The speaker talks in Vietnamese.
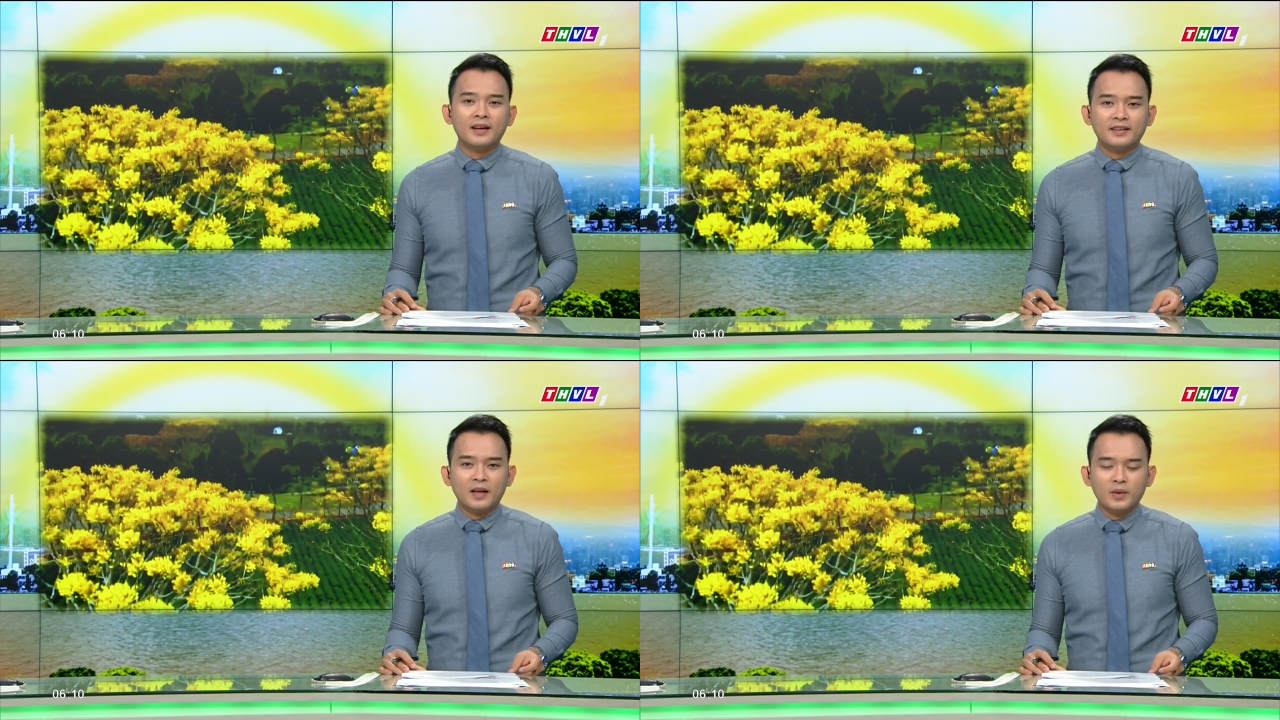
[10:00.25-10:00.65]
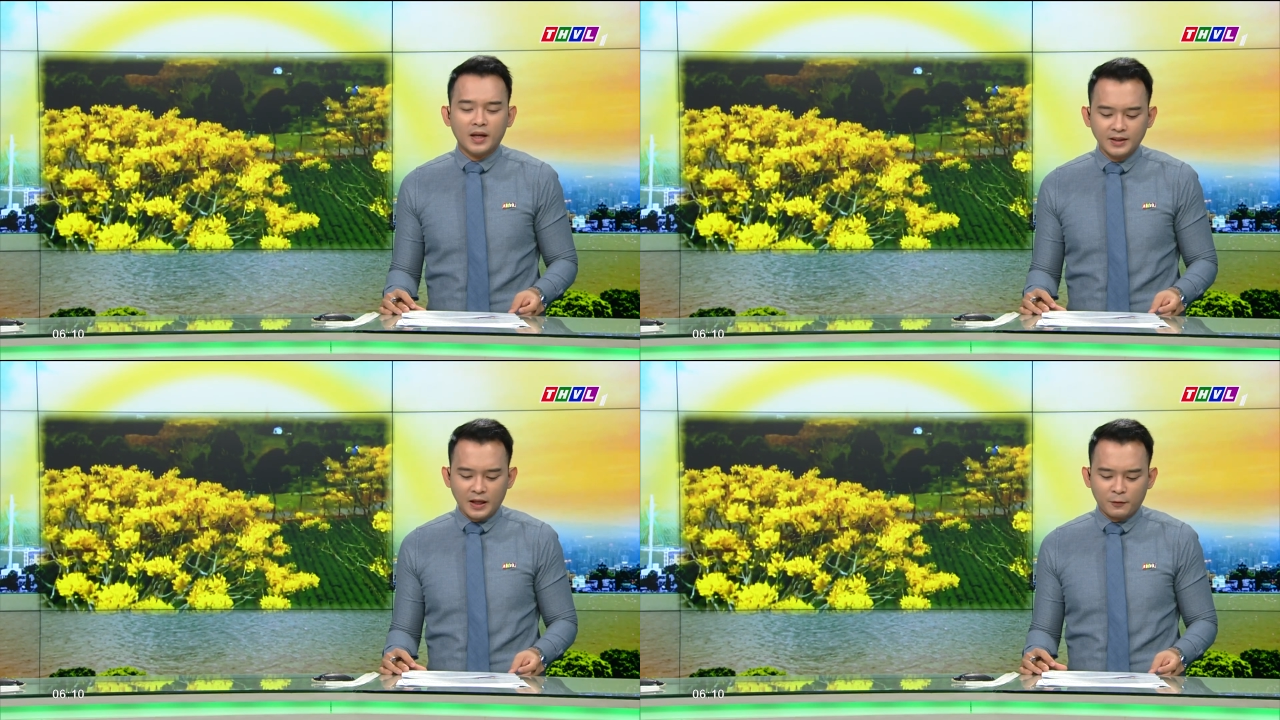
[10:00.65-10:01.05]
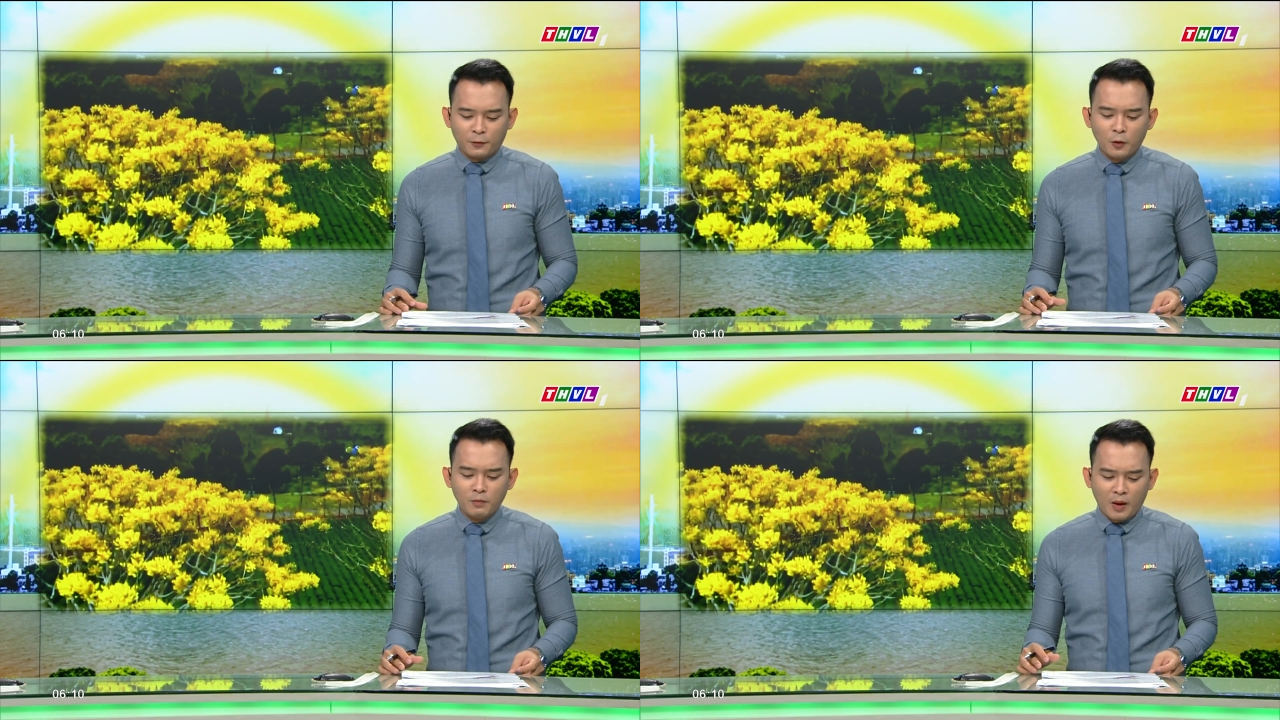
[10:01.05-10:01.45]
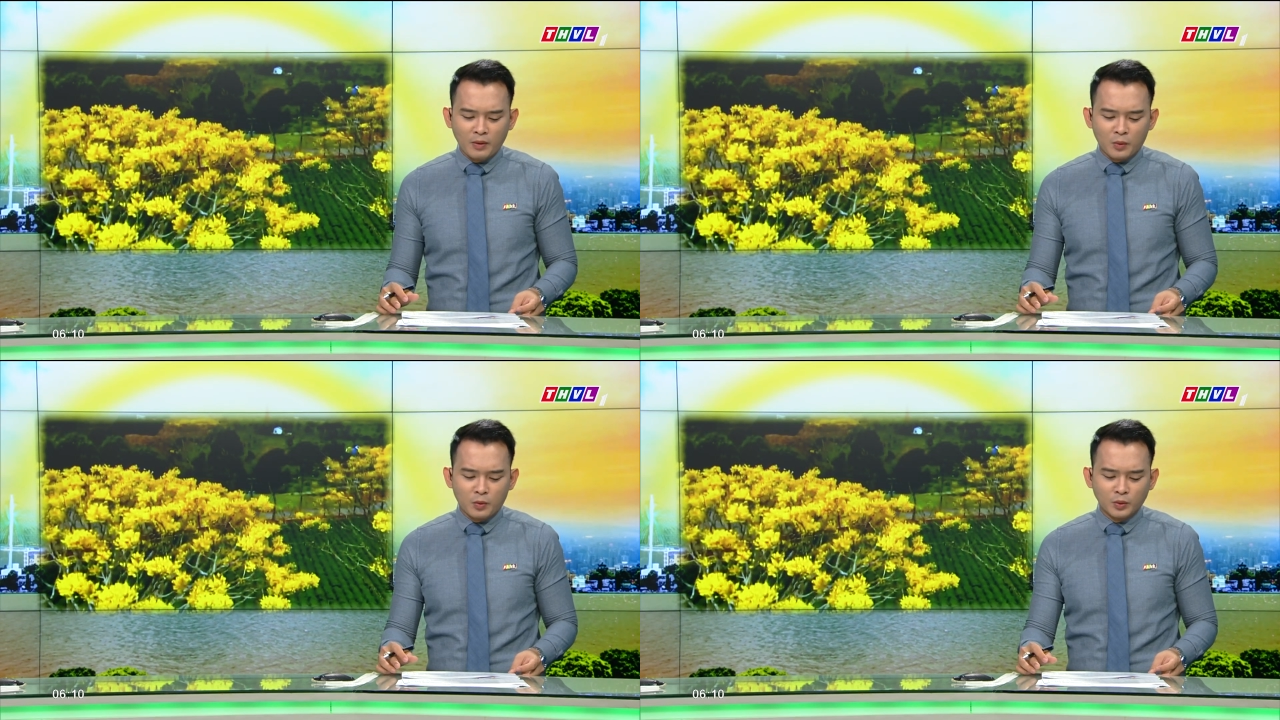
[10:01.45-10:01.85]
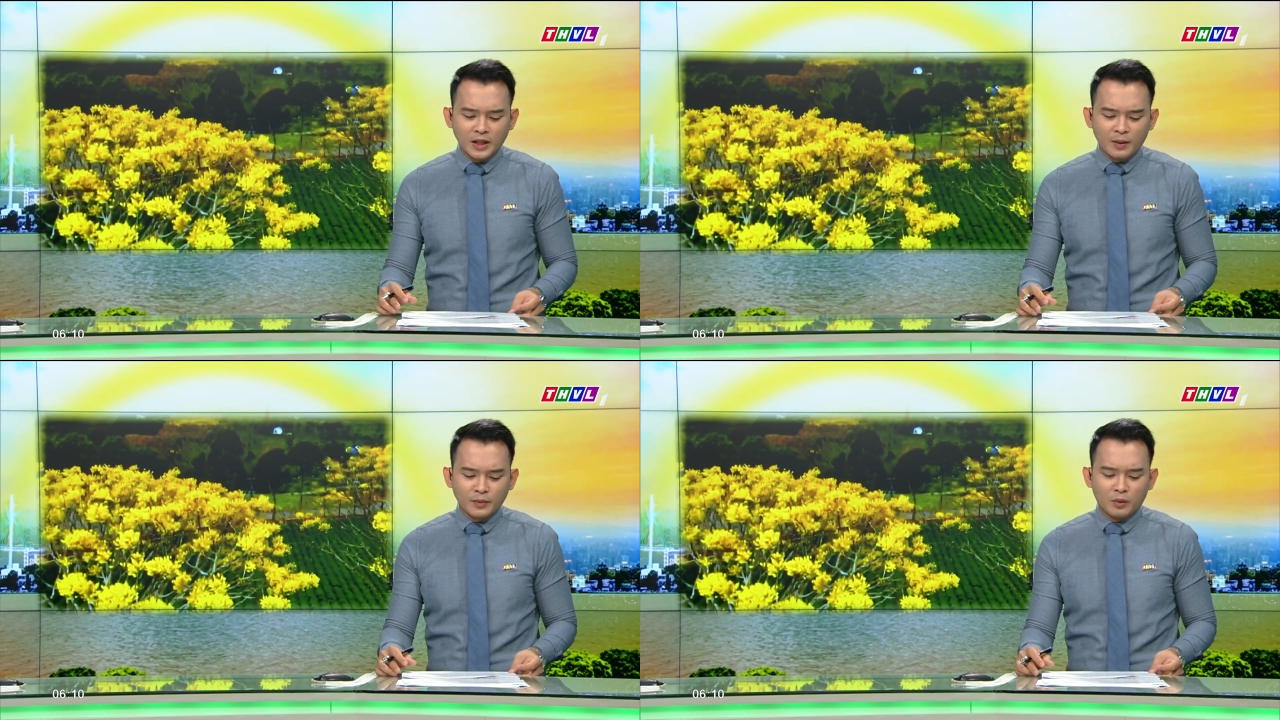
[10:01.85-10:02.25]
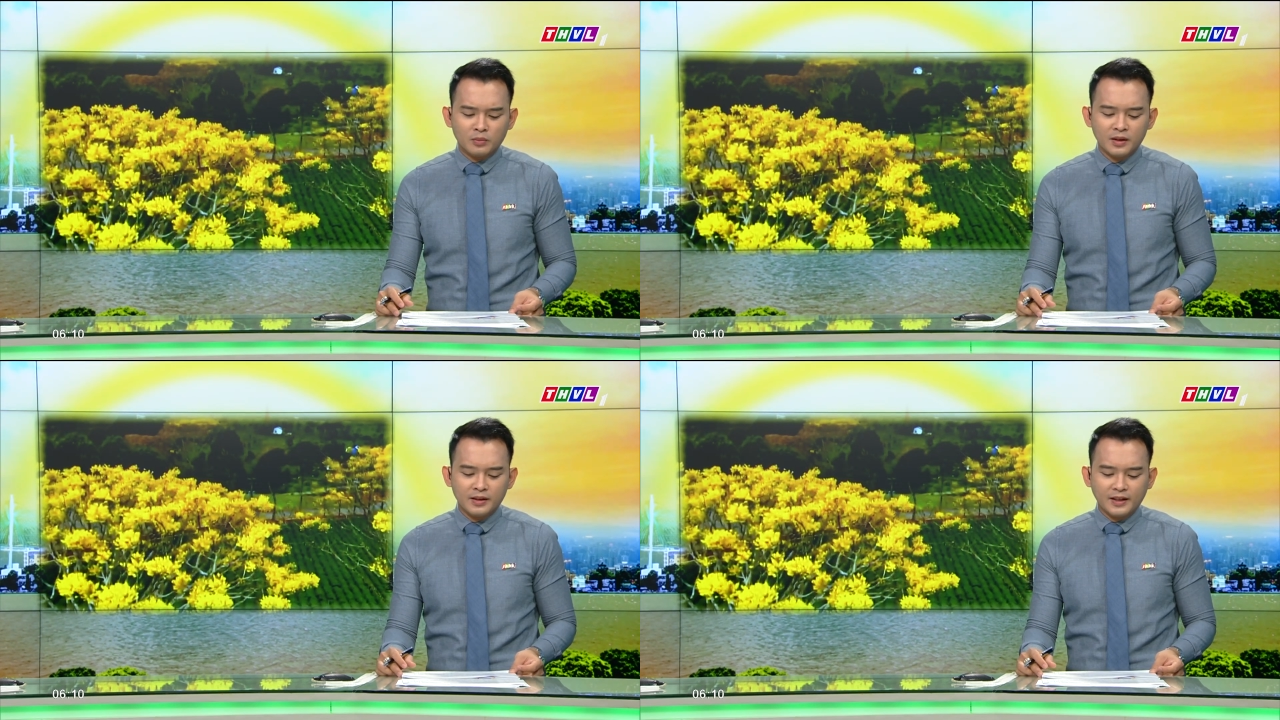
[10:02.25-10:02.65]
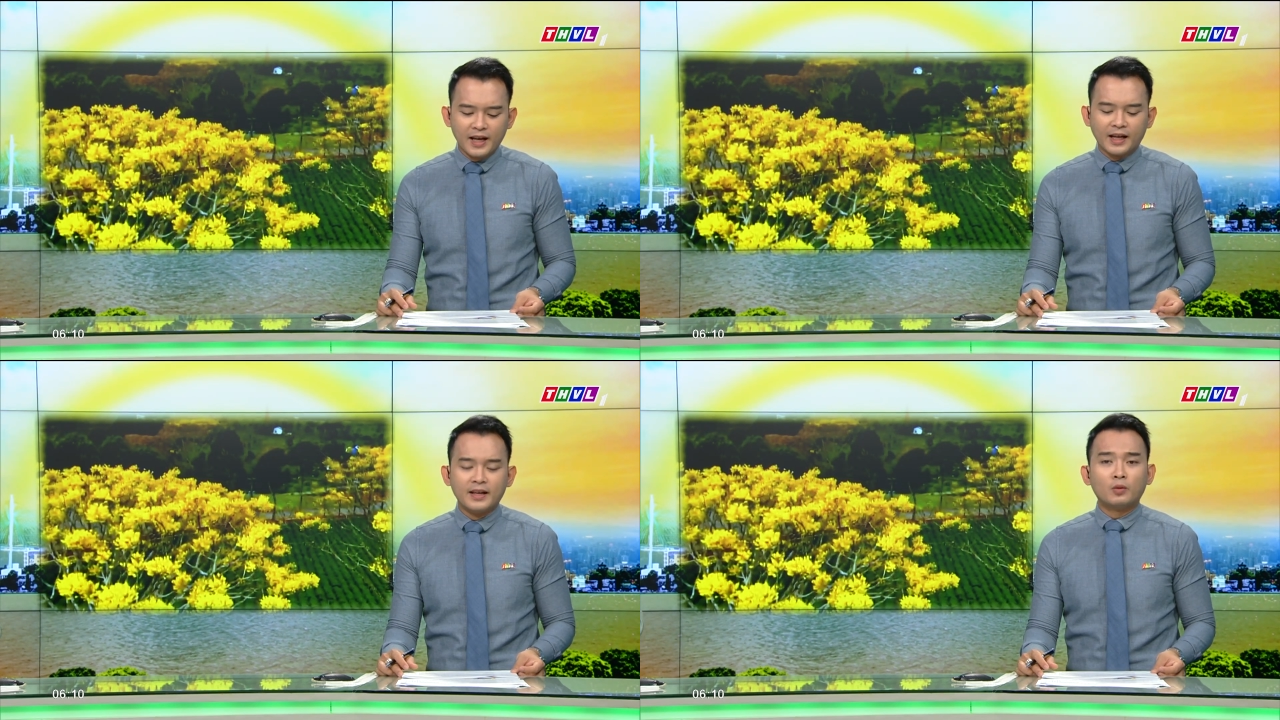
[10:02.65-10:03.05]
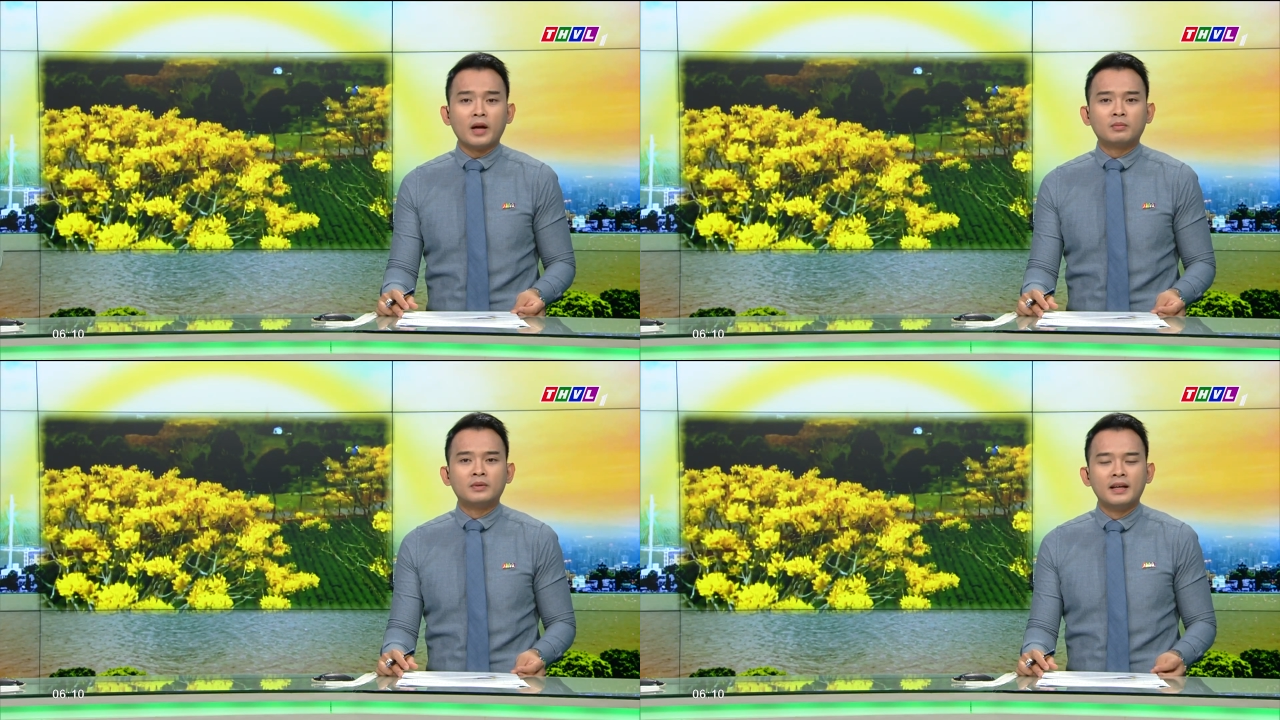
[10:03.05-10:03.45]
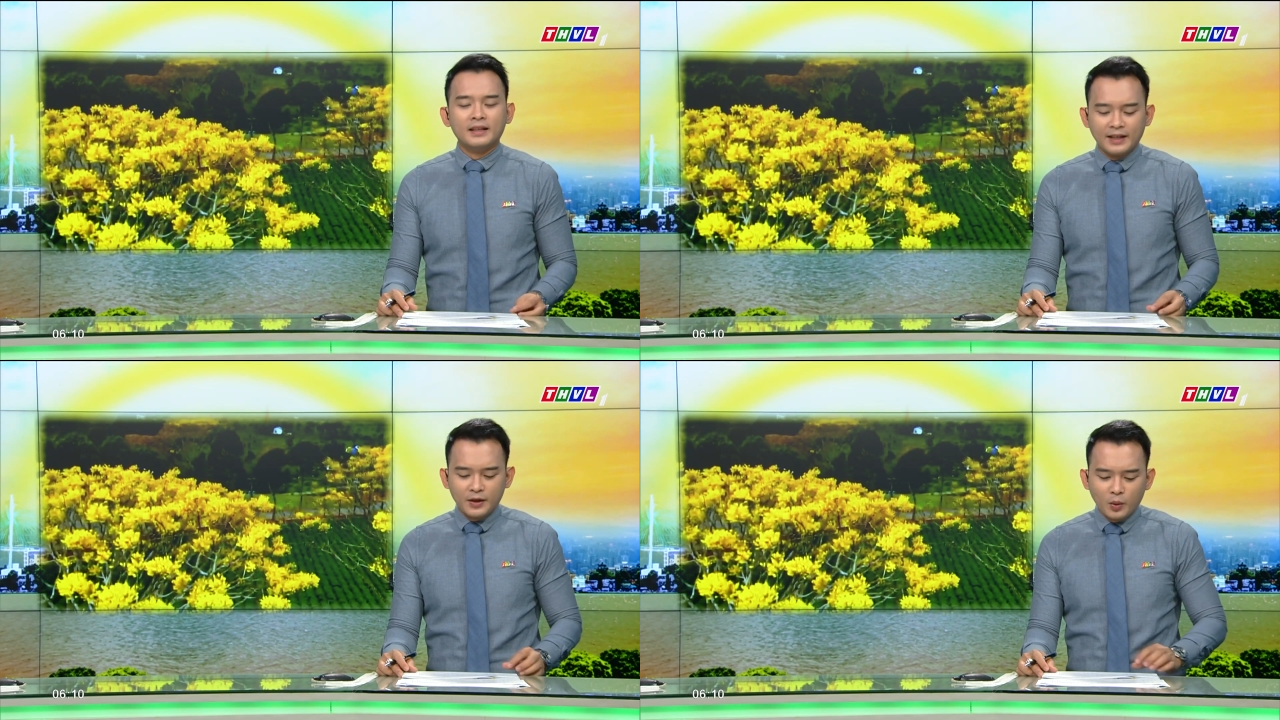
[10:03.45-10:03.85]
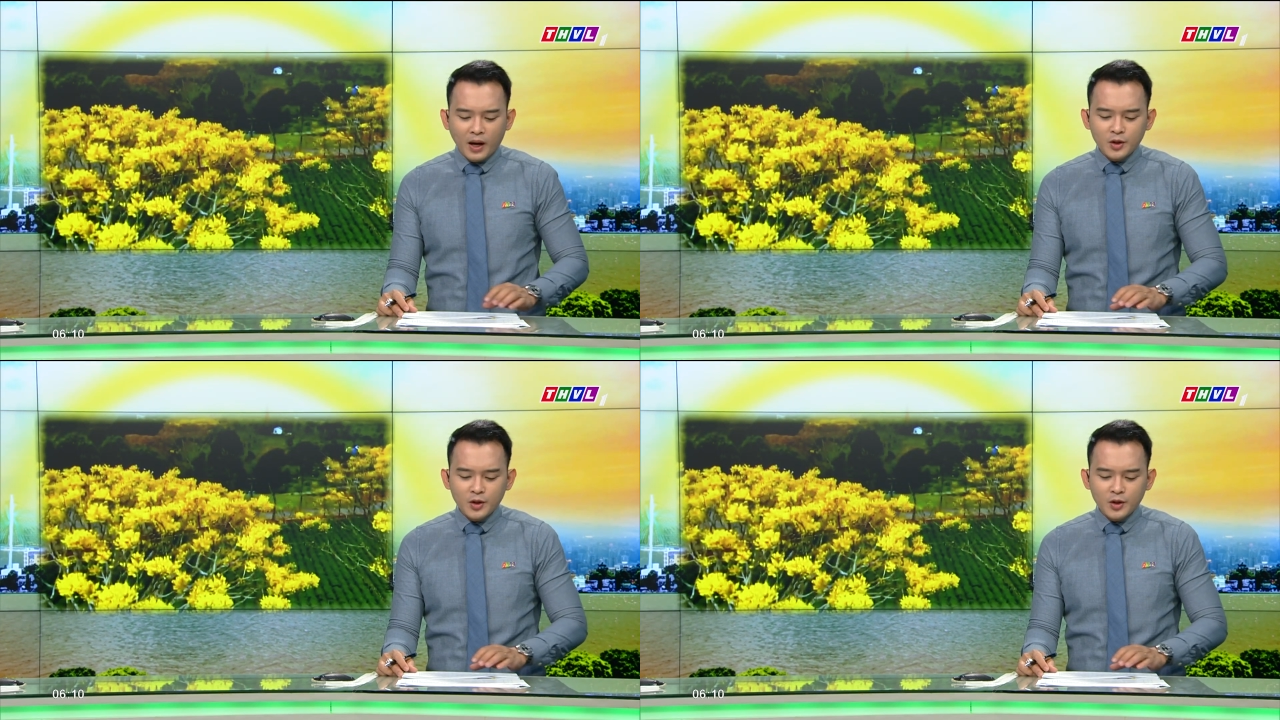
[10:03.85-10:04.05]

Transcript: đến với thành phố Bảo Lộc của tỉnh Lâm Đồng những ngày đầu năm, thì du khách